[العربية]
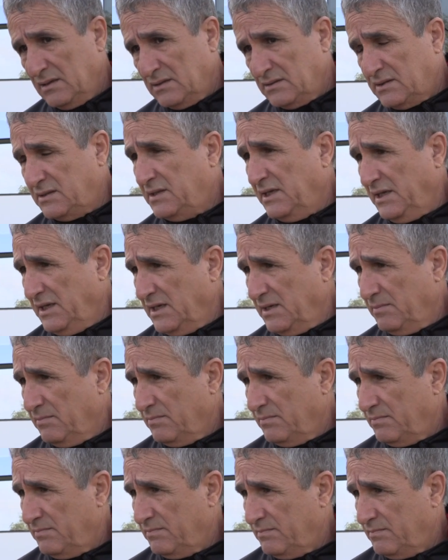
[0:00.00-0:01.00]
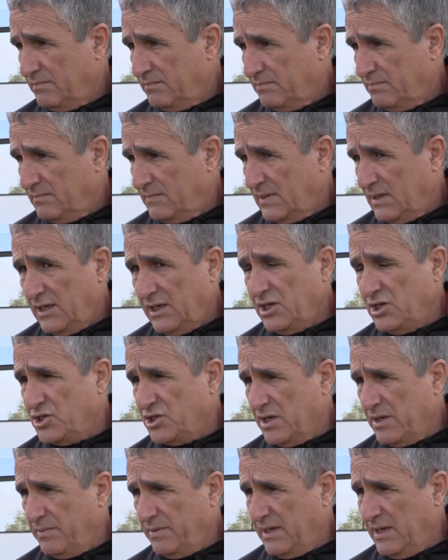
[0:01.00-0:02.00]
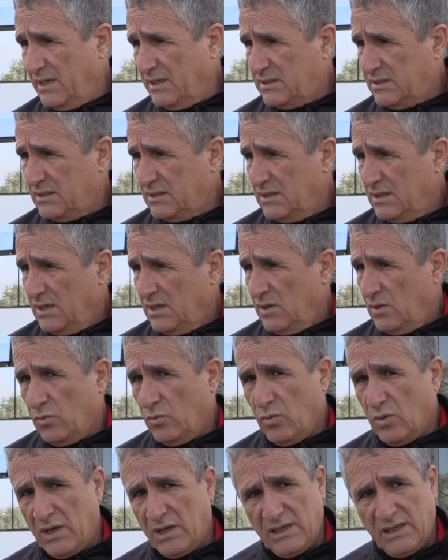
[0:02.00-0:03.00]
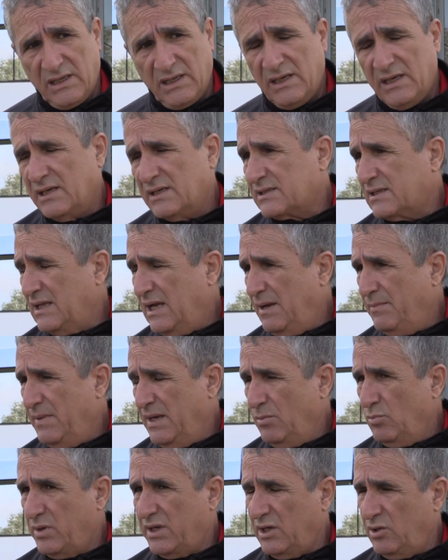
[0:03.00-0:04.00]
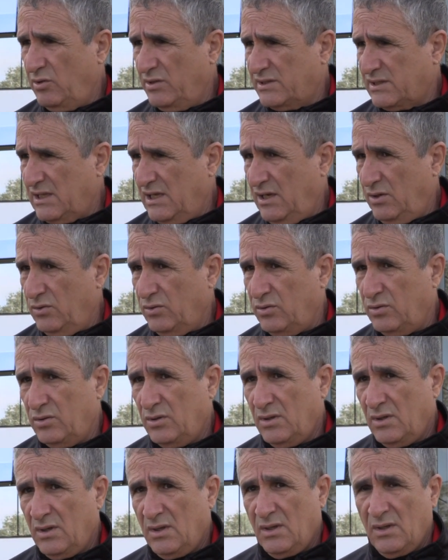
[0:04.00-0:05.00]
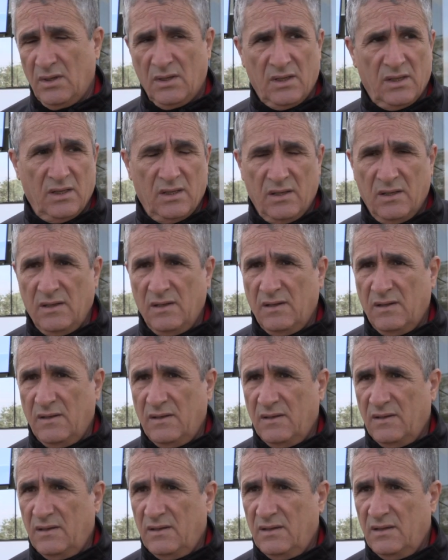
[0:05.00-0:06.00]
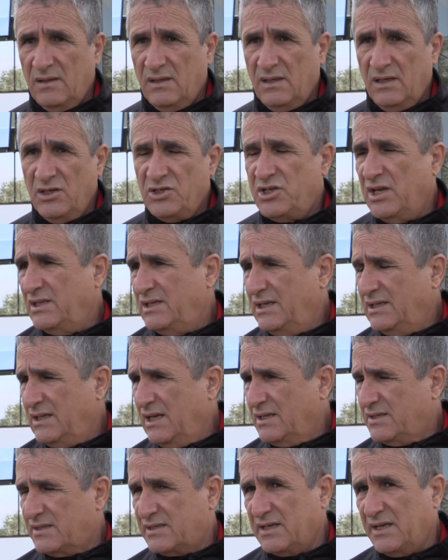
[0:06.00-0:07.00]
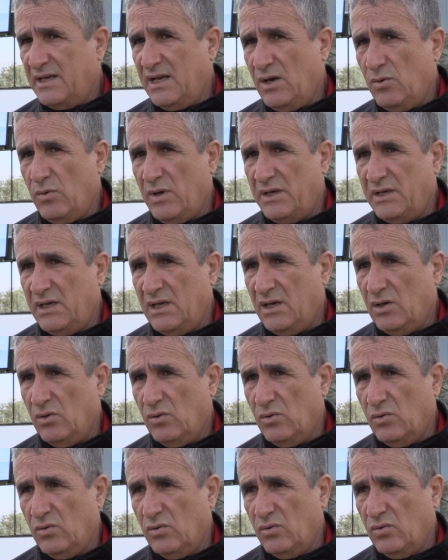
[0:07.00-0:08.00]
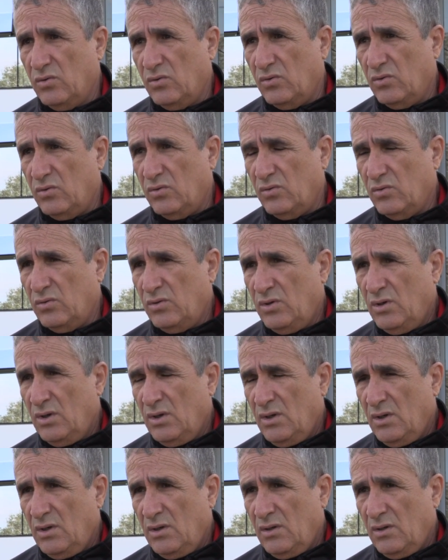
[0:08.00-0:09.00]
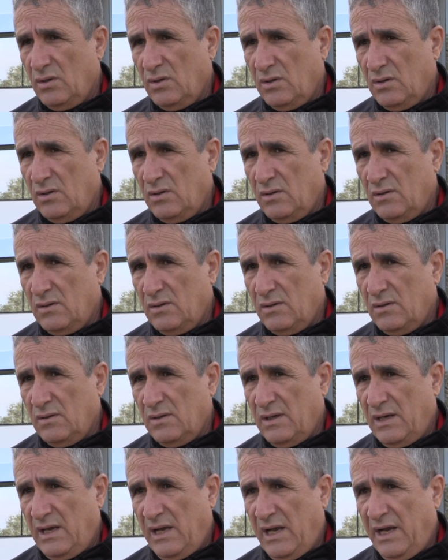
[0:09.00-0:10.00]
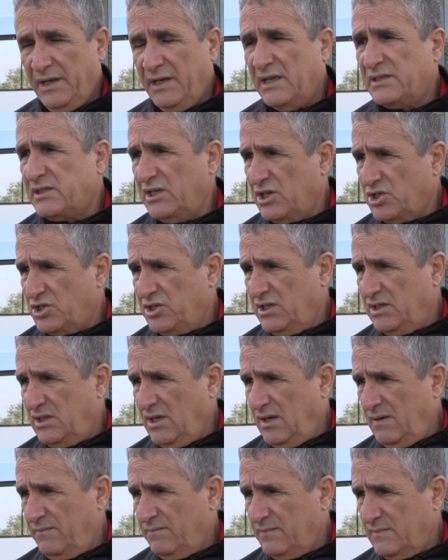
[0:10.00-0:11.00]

لتدعيم الايجابيات ولاصلاح ما يمكن اصلاحه آه، الجديد هذه السنه هو انه عناصر جديده